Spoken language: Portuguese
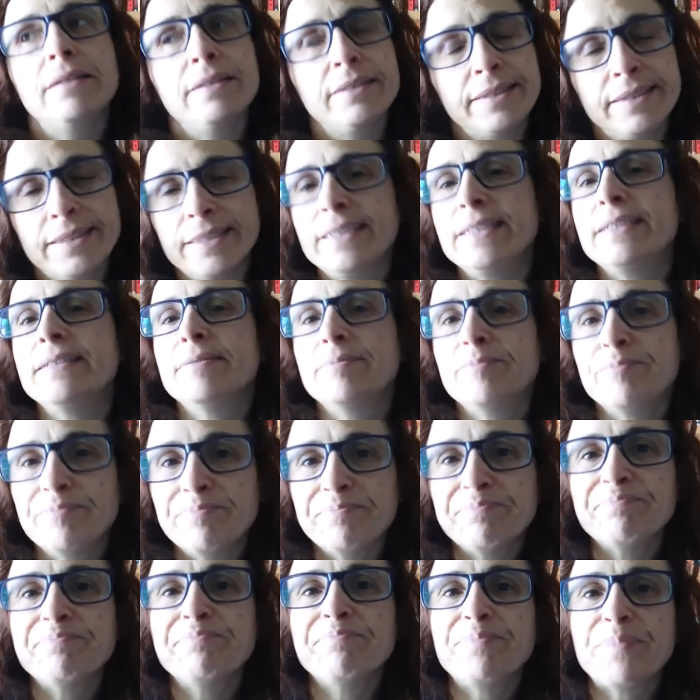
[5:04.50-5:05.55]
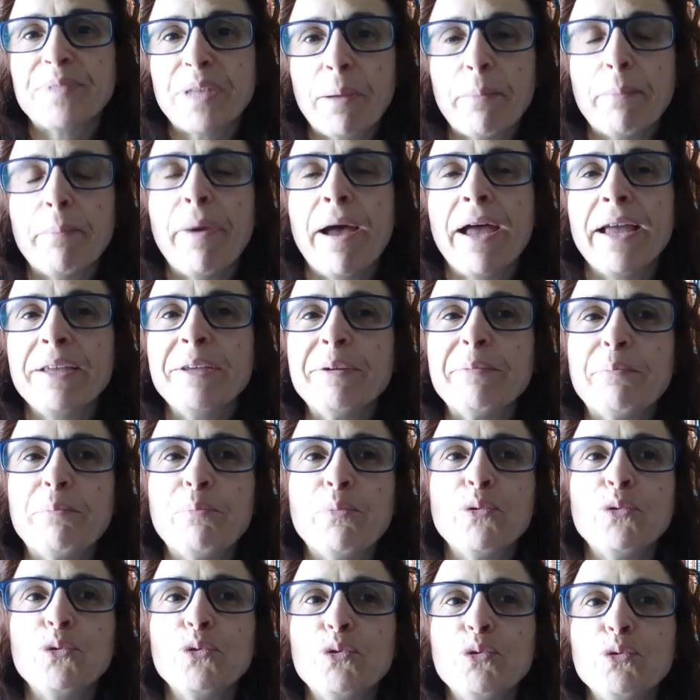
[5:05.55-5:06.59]
Sim, também
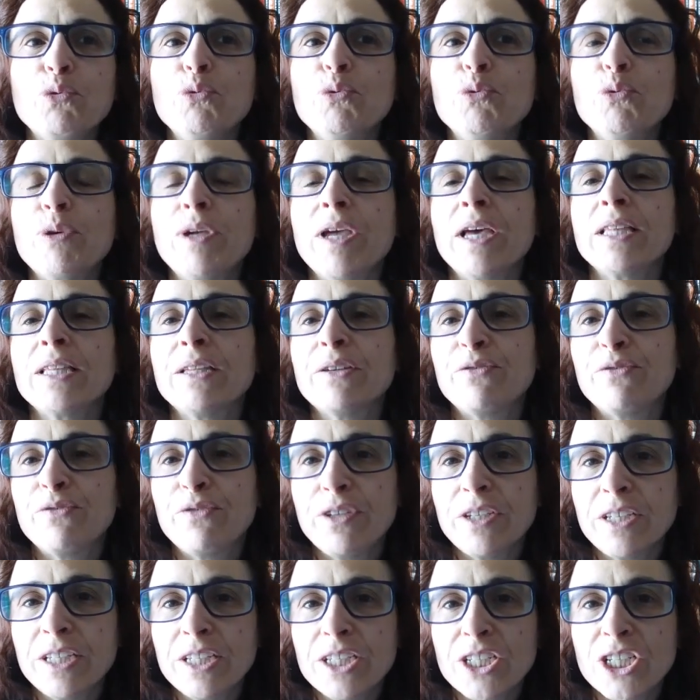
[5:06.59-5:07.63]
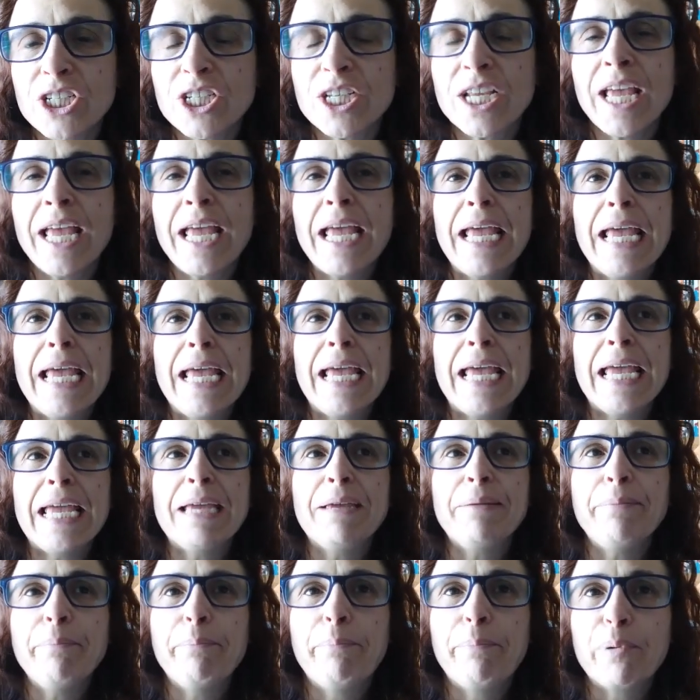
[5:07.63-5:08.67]
por tudo o que ela fez
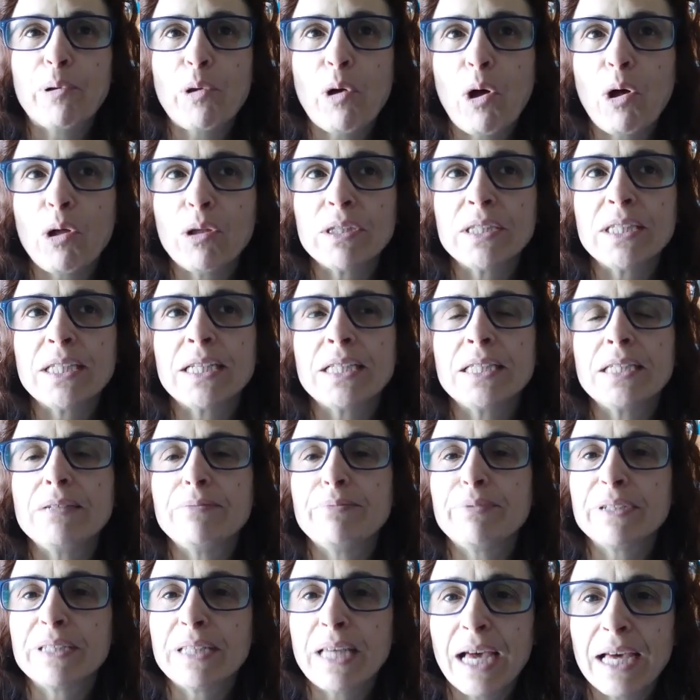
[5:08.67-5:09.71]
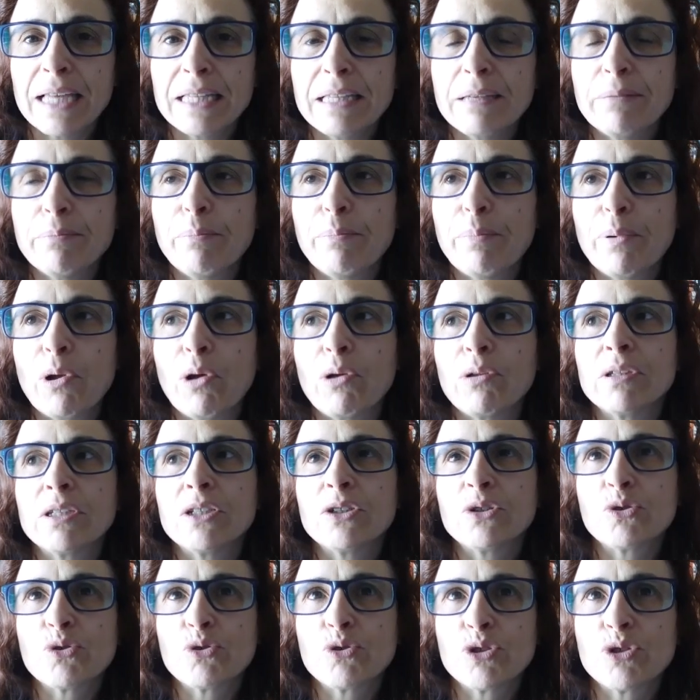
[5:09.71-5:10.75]
em prol da liberdade, em prol
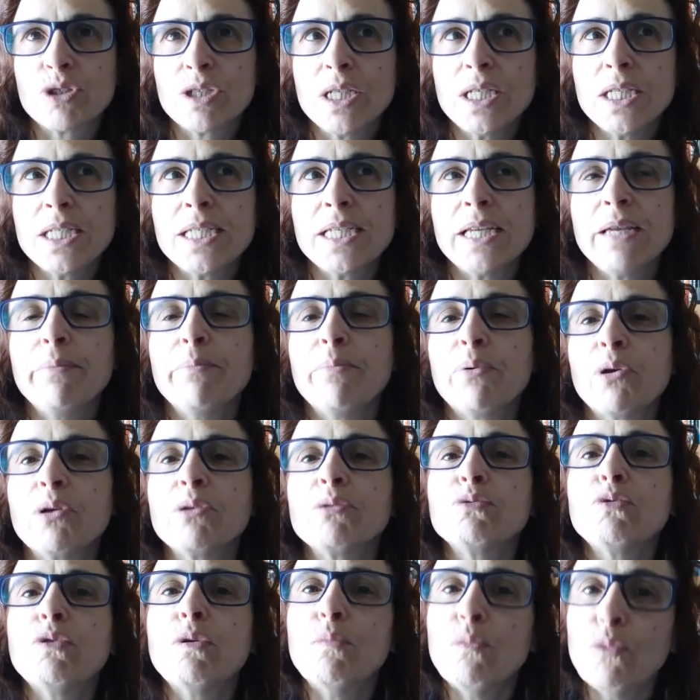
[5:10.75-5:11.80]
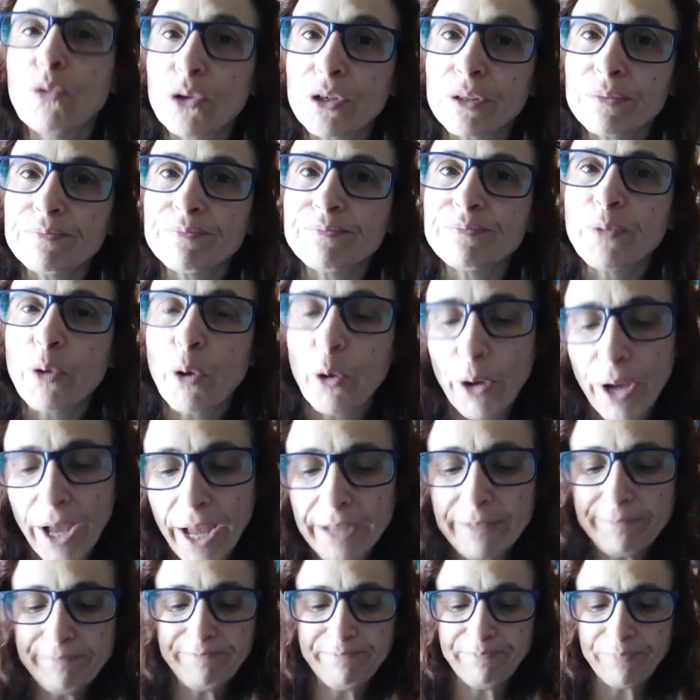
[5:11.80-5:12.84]
da justiça e em prol do amor,
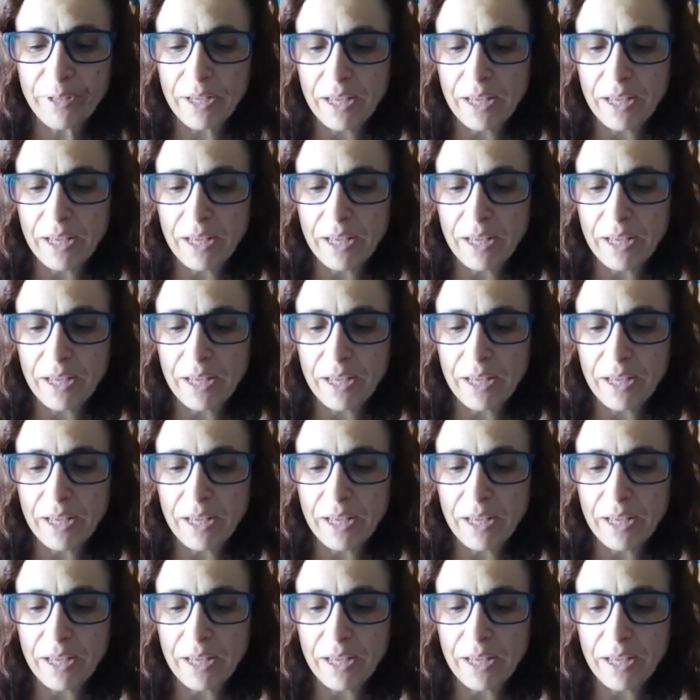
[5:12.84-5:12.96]
ok?